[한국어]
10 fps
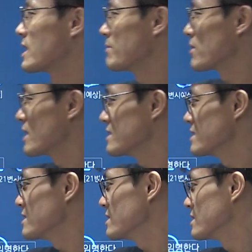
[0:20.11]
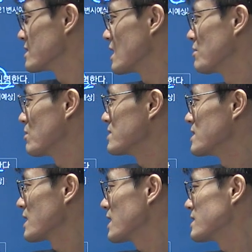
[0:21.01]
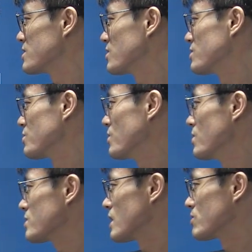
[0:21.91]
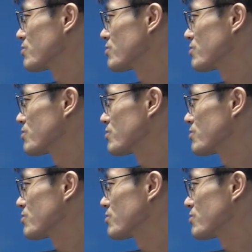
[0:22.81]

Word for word: 대법관은 대법원장의 제청으로 자,